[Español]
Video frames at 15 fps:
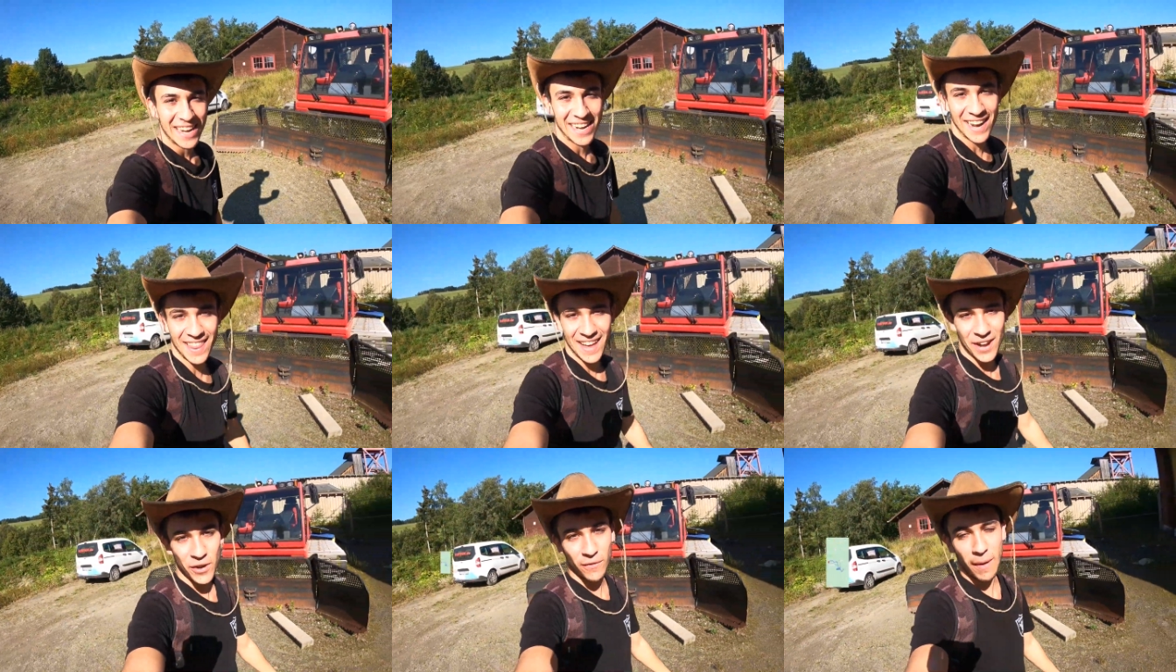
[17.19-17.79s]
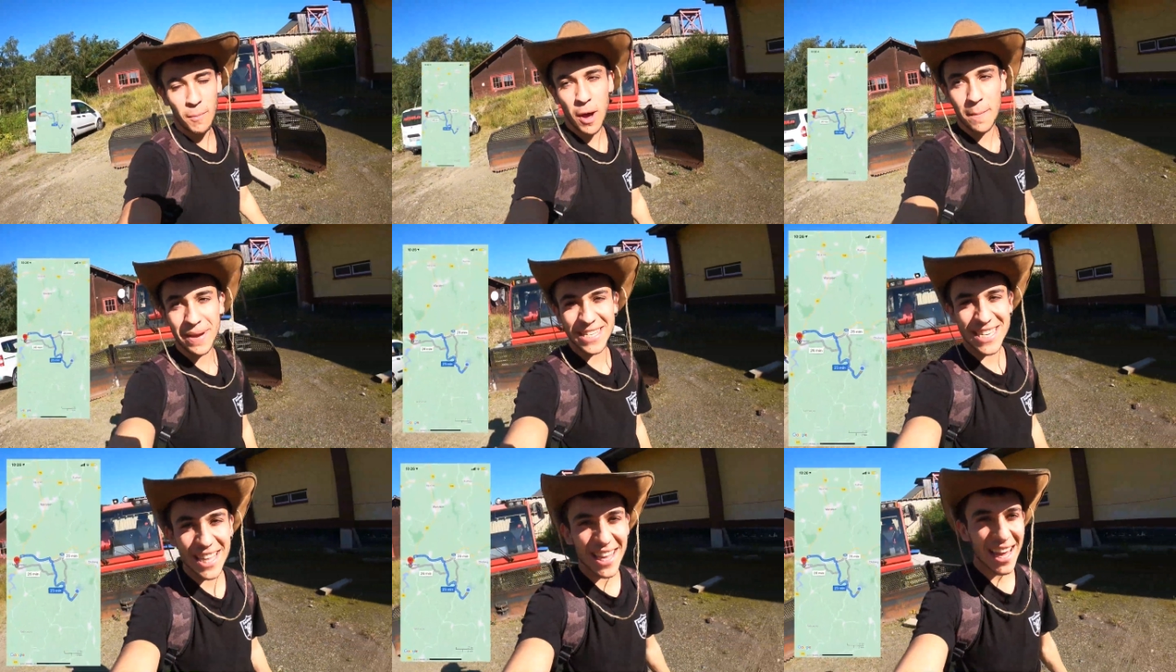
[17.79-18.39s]
Y nada, nos vamos a
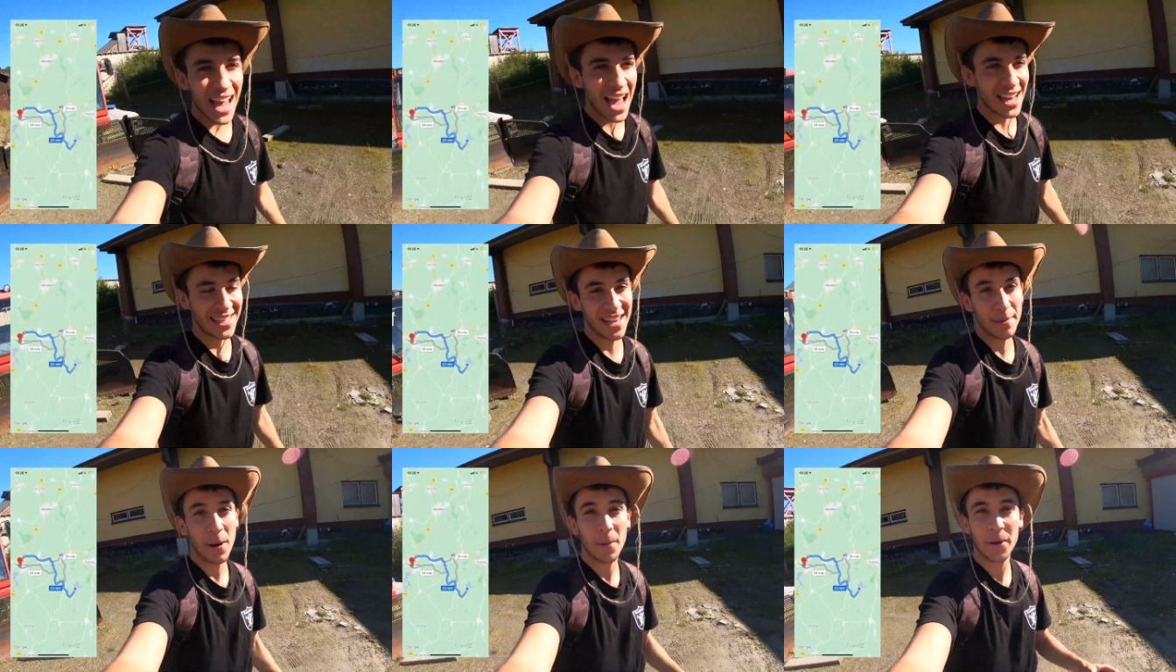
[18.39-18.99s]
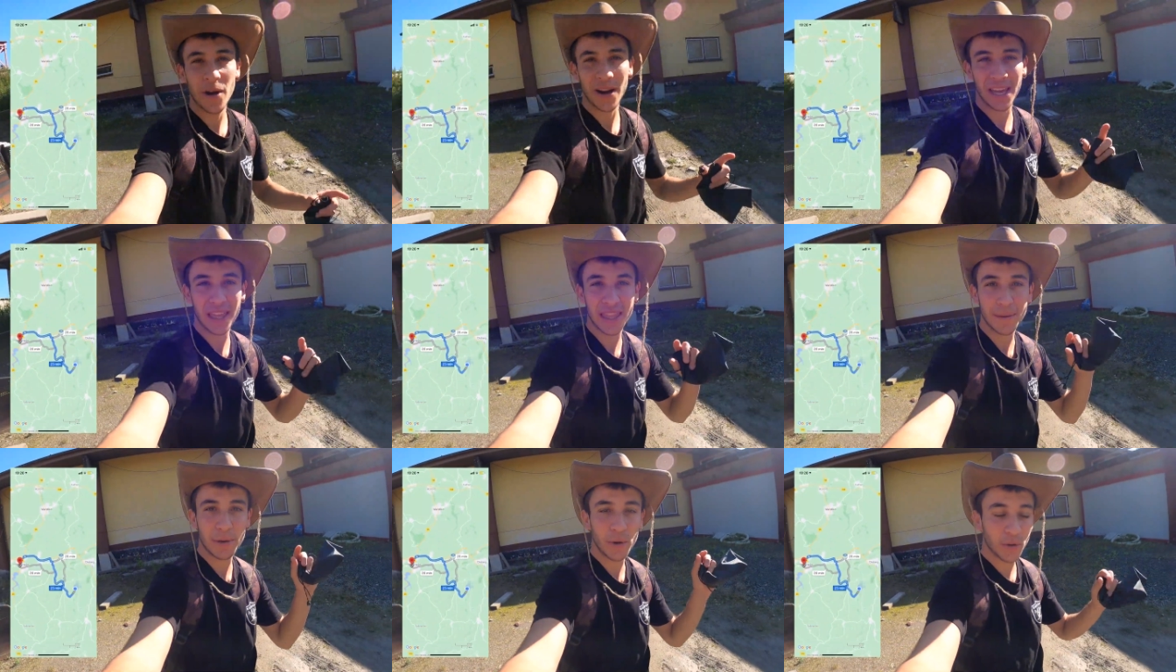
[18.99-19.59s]
MSD, está más o menos a
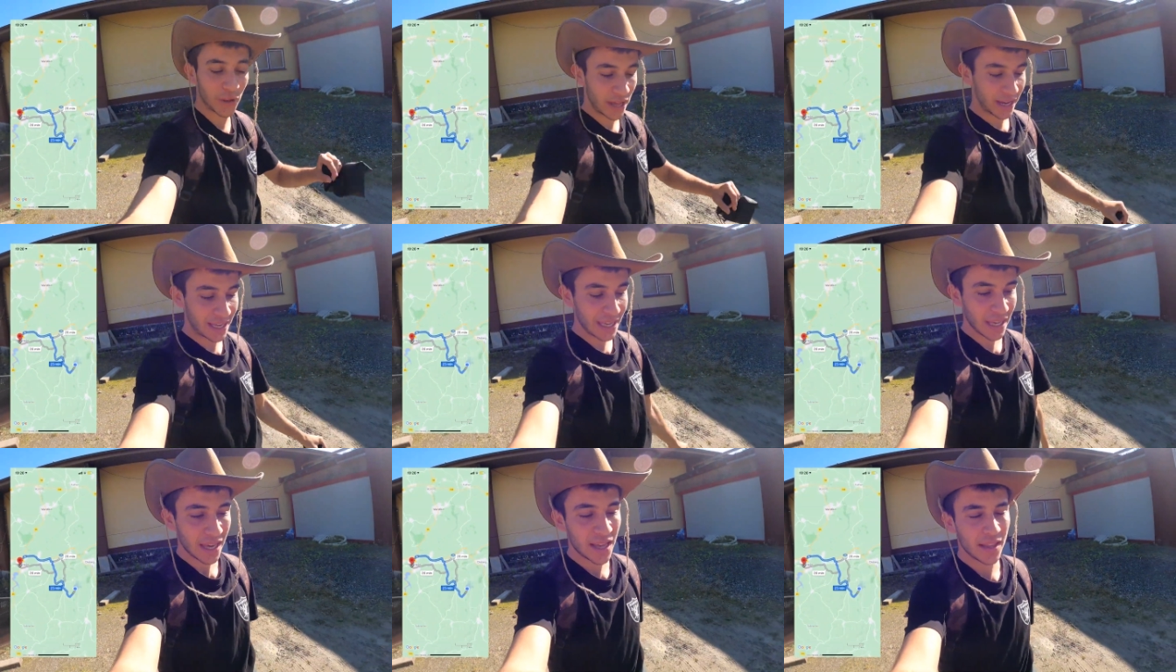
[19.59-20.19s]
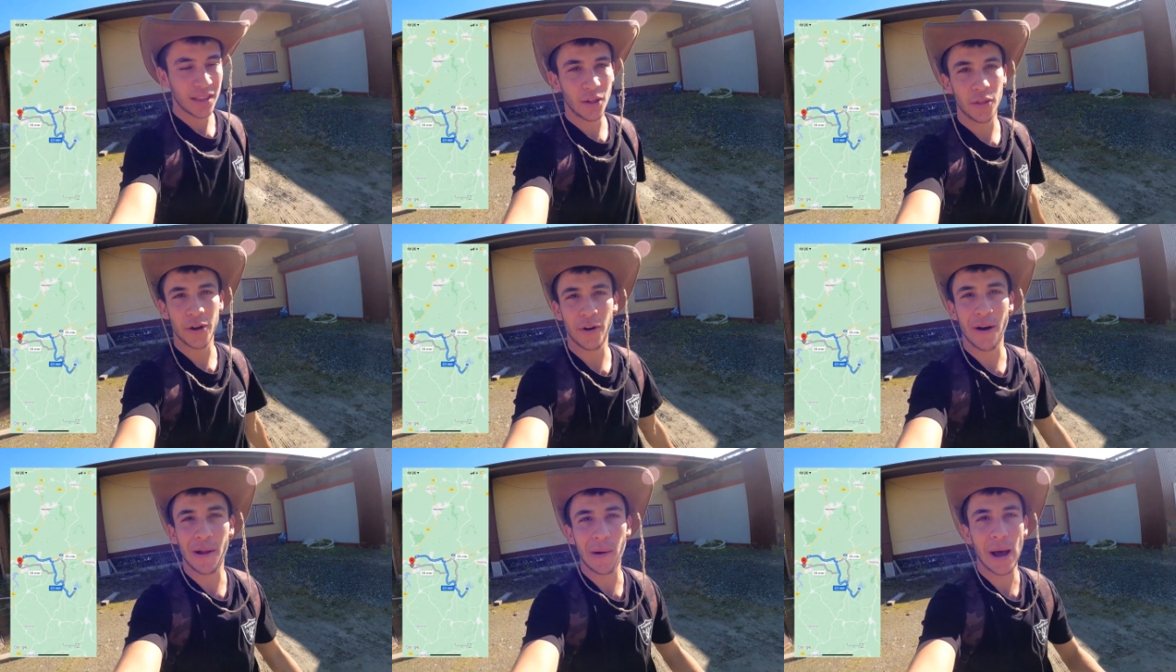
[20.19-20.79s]
15 minutos de aquí, de
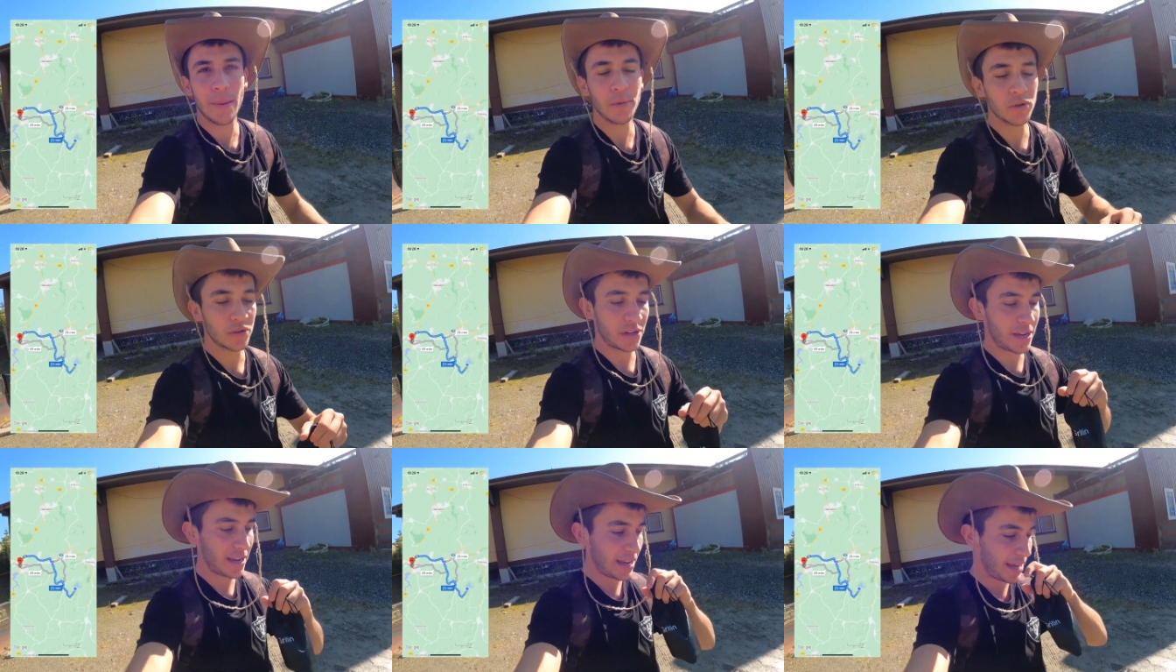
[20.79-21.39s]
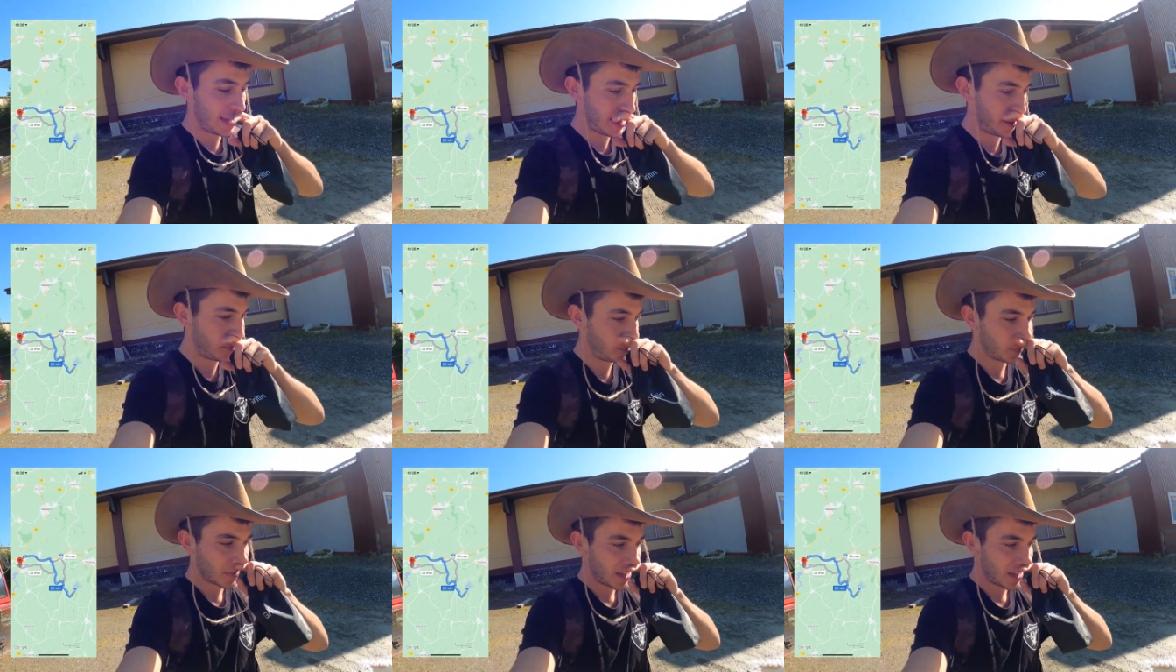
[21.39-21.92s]
donde nos alojamos y